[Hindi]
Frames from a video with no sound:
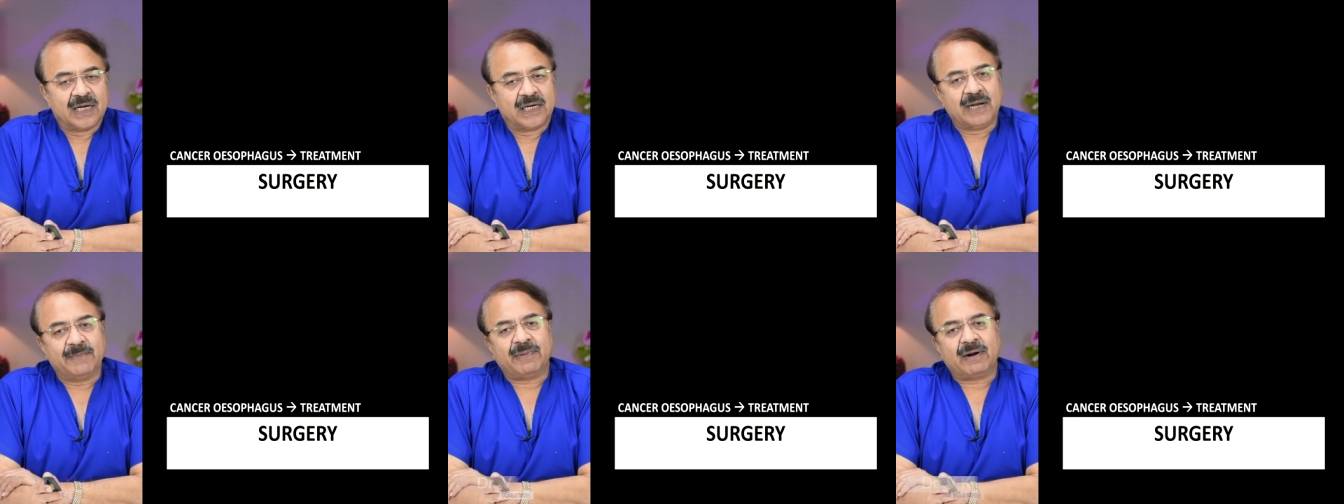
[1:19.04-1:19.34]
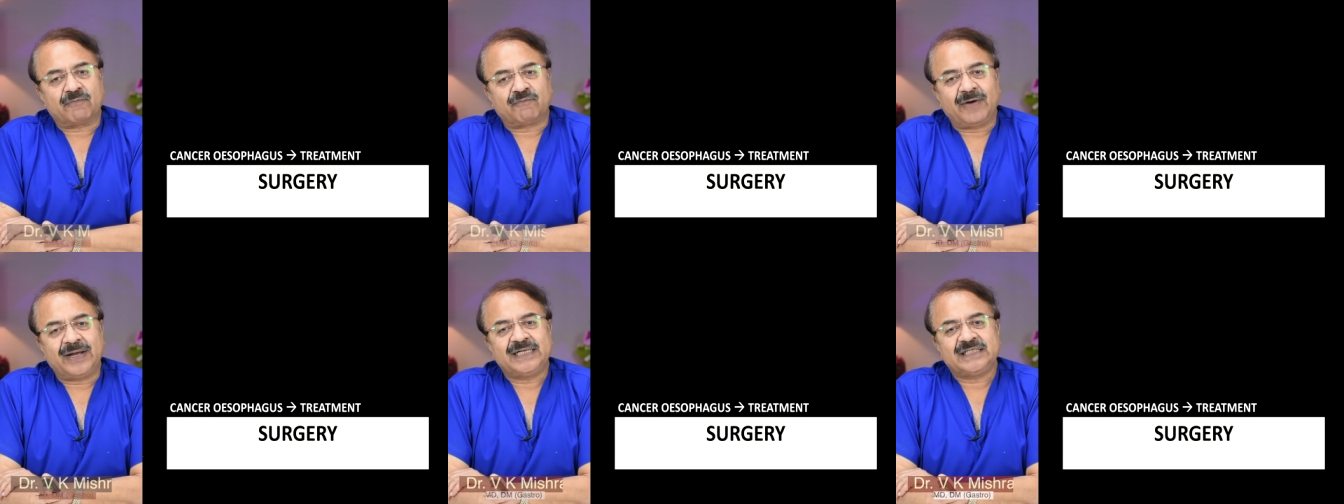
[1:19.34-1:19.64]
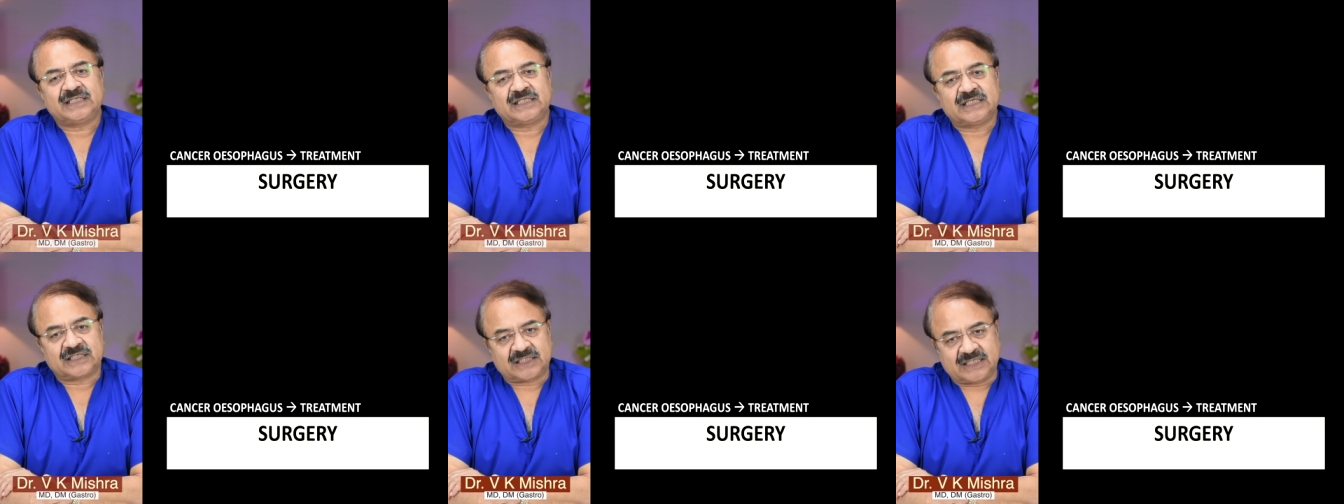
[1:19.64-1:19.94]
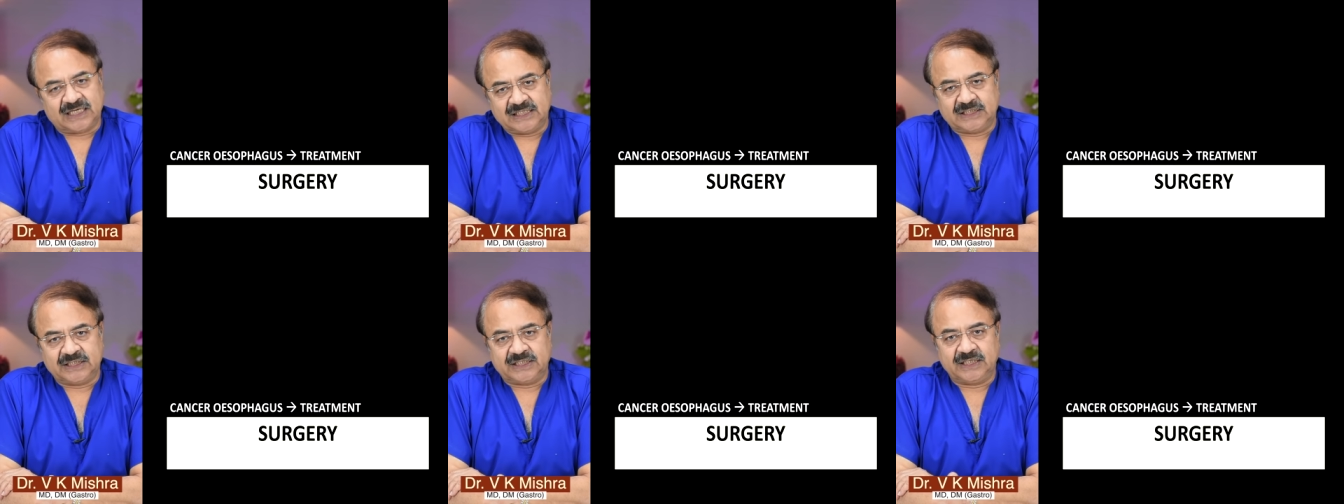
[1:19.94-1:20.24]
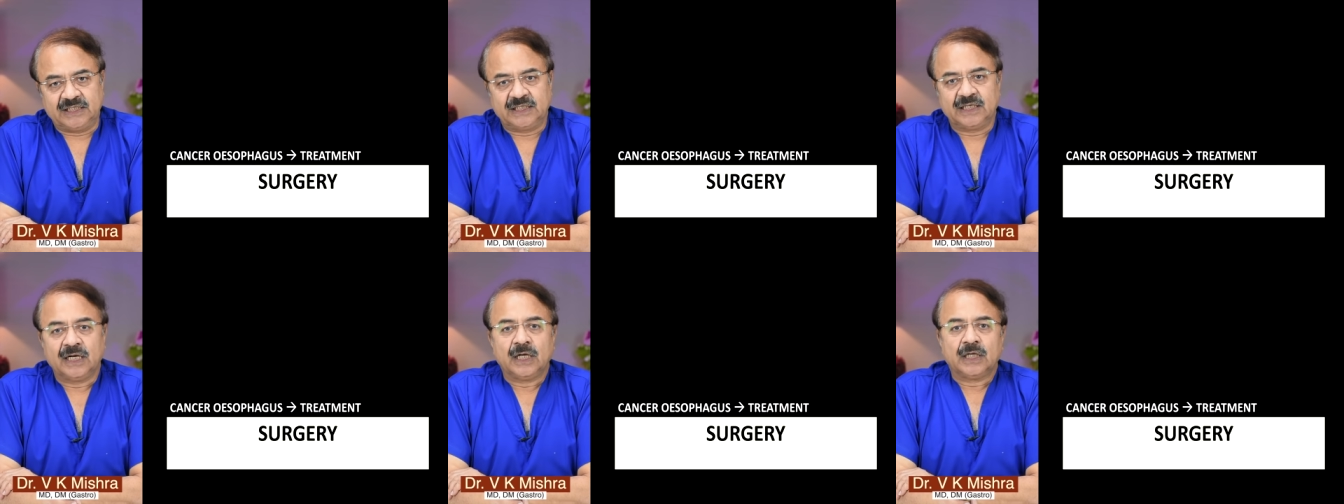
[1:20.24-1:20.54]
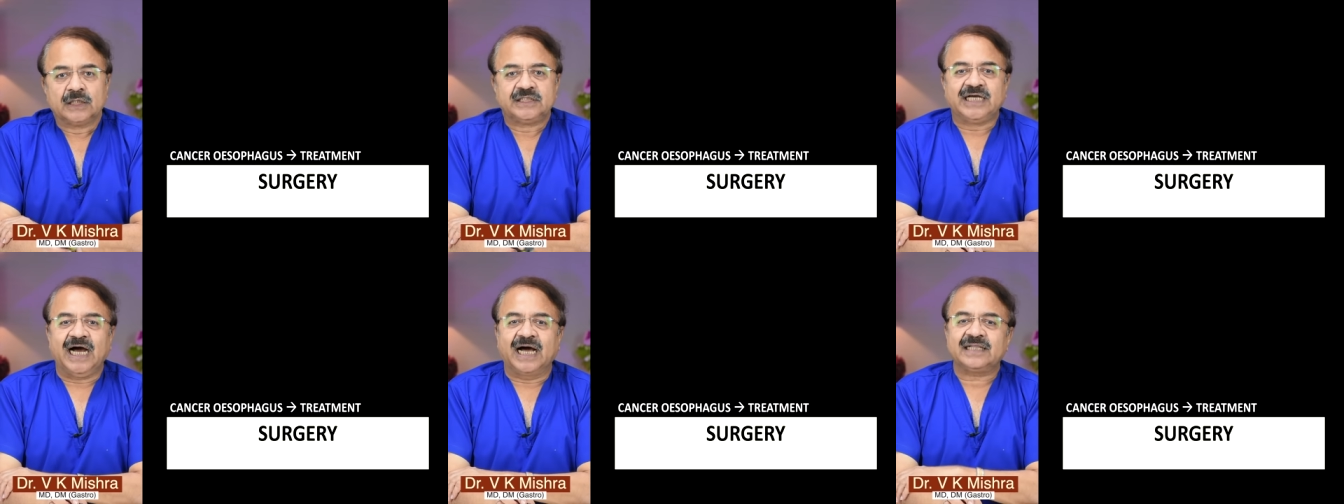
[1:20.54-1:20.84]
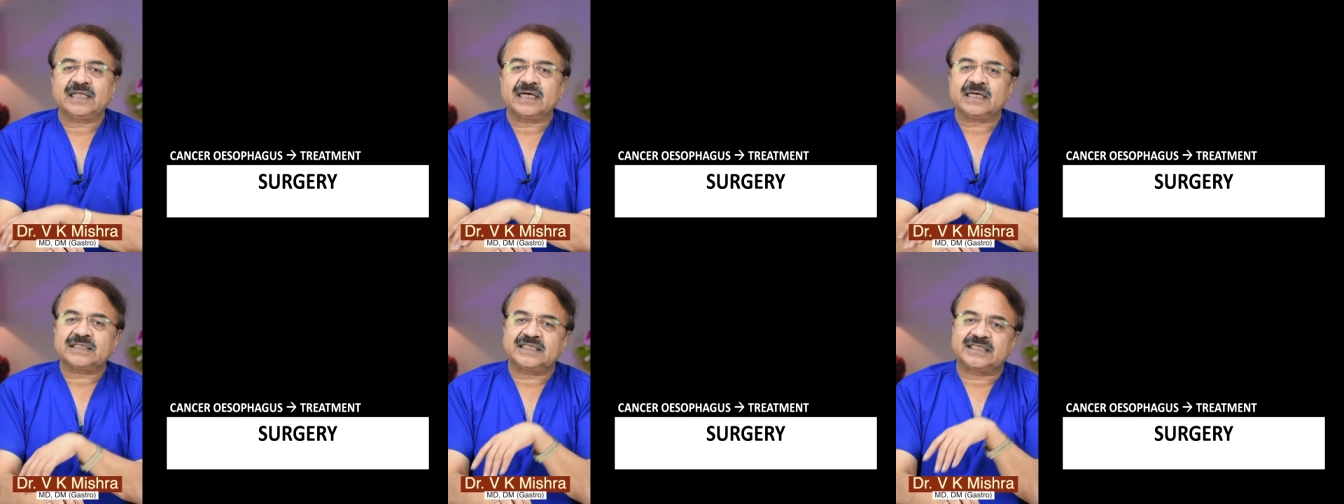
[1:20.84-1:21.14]
नंबर वन इज द सर्जरी जहां
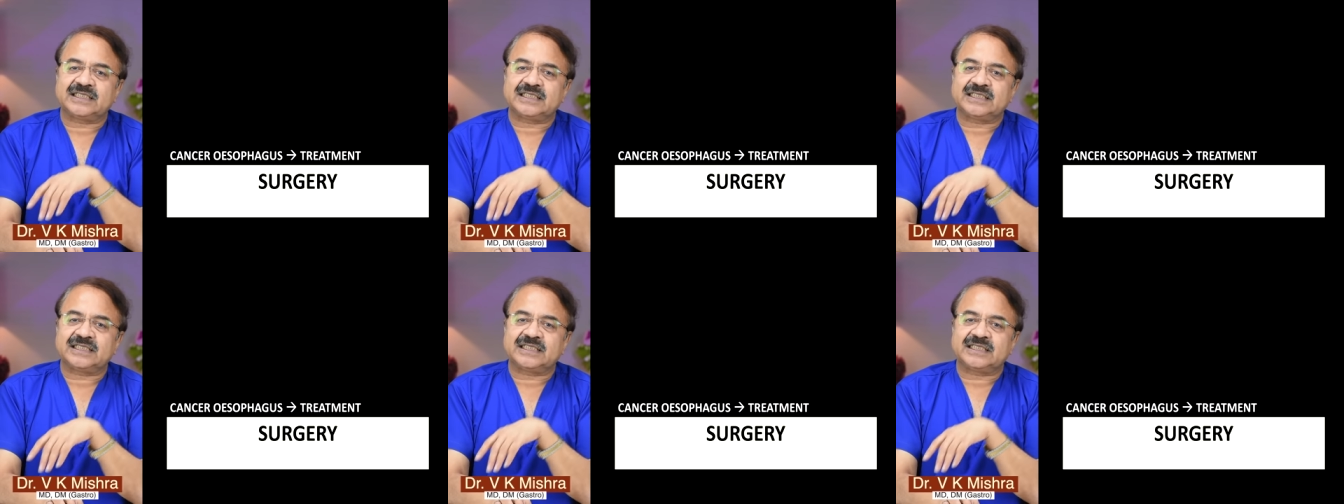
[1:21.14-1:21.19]
तक